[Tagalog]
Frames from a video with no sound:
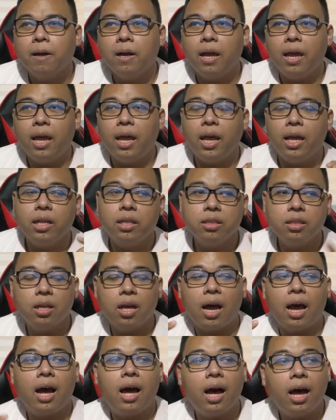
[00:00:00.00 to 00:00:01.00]
and
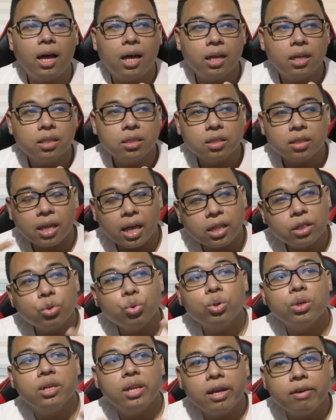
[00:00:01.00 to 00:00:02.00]
uh, ah, 10
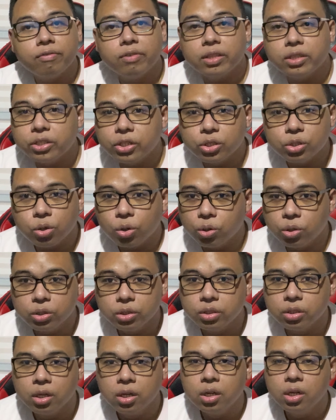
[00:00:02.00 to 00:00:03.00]
to 11 year old
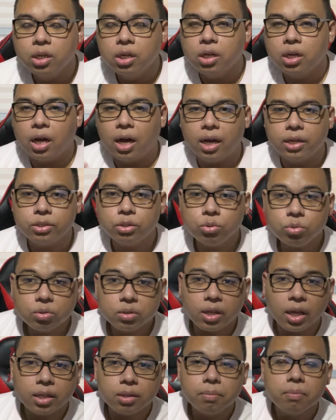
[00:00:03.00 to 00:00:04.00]
uh,
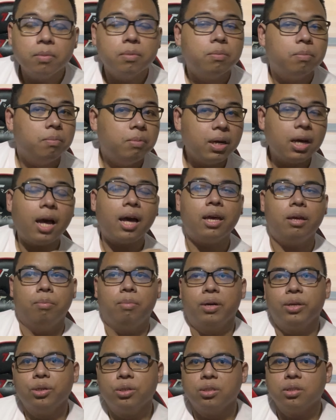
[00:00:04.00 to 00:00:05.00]
student,
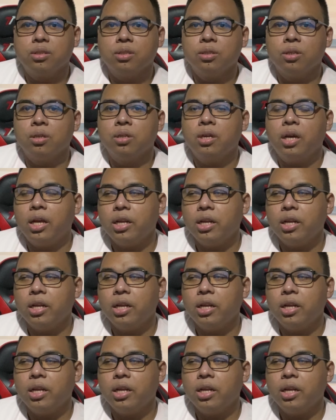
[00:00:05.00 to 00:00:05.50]
magkakaiba yun, no?